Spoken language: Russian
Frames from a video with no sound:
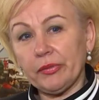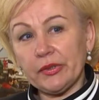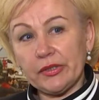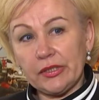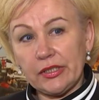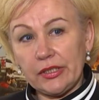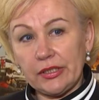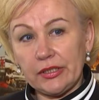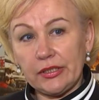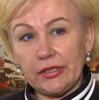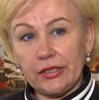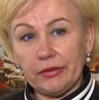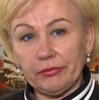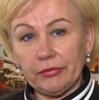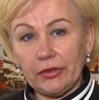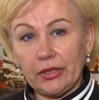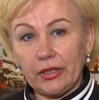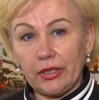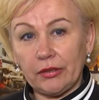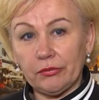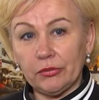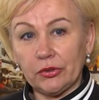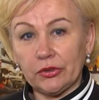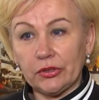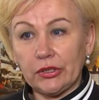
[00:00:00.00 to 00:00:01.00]
под системной
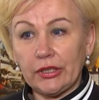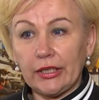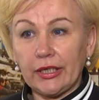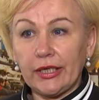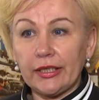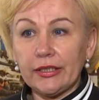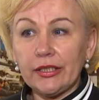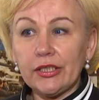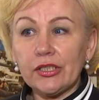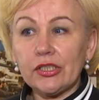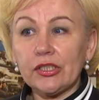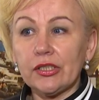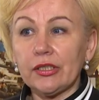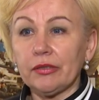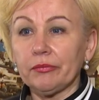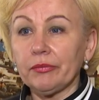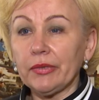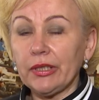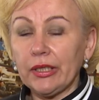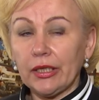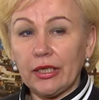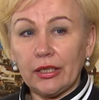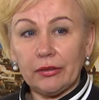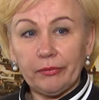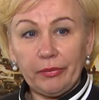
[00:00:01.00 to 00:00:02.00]
работой? Конечно,
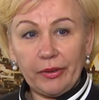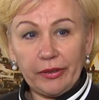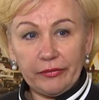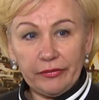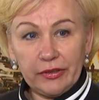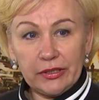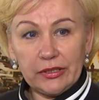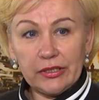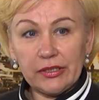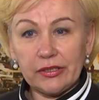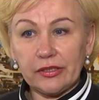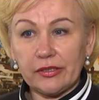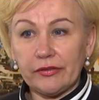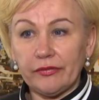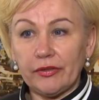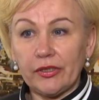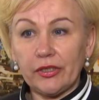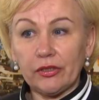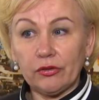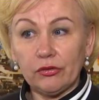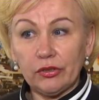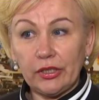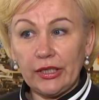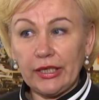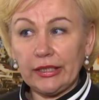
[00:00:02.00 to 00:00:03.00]
мы, как правительство,
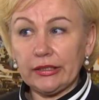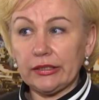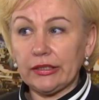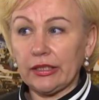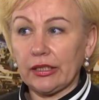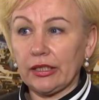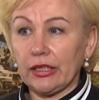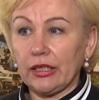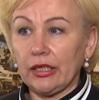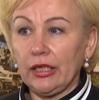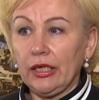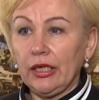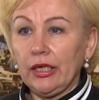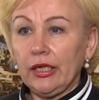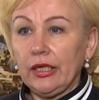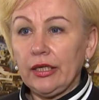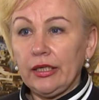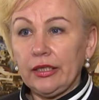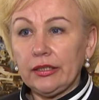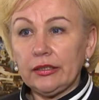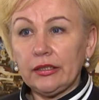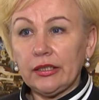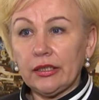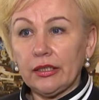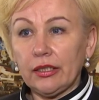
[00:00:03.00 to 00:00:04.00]
регуляторы,
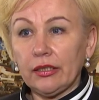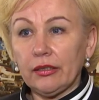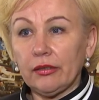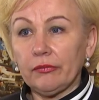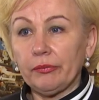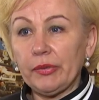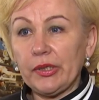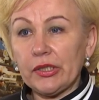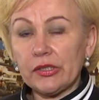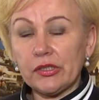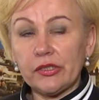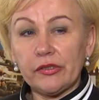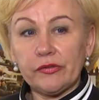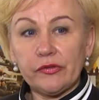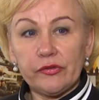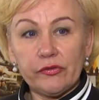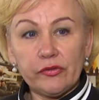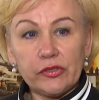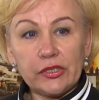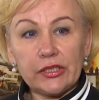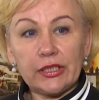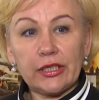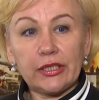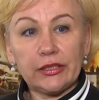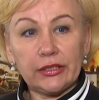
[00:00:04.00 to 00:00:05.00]
это прежде
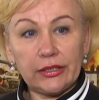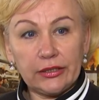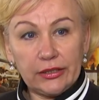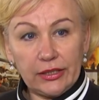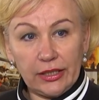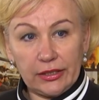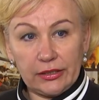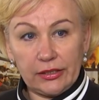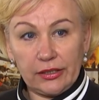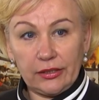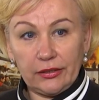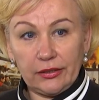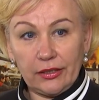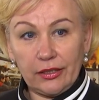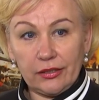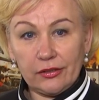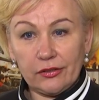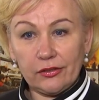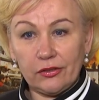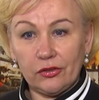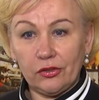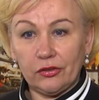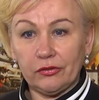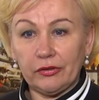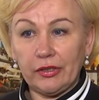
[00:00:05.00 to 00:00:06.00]
всего законодательная
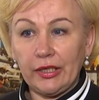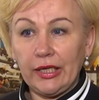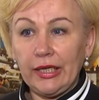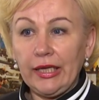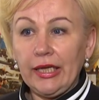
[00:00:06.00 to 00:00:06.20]
основа.